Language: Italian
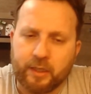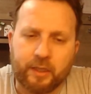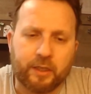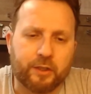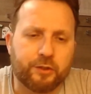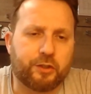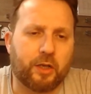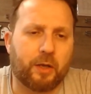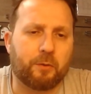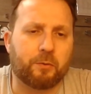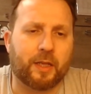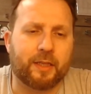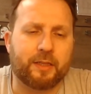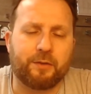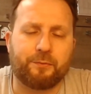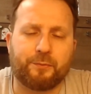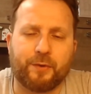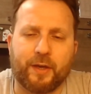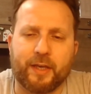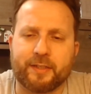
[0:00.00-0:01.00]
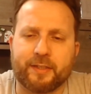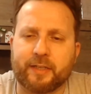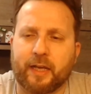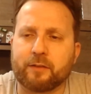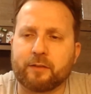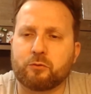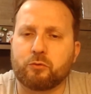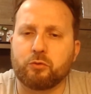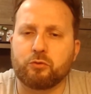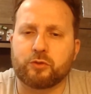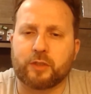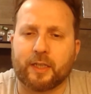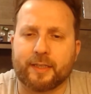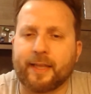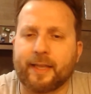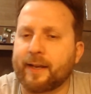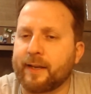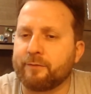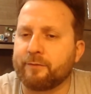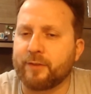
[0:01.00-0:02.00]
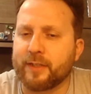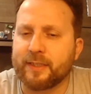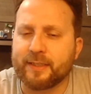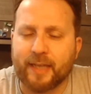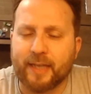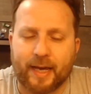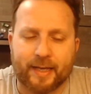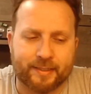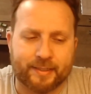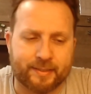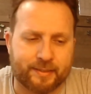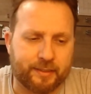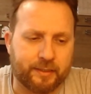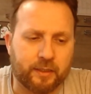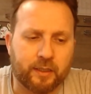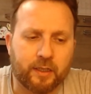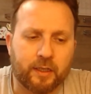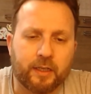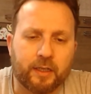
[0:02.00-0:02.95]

C'è una difesa tutta da reinventarsi,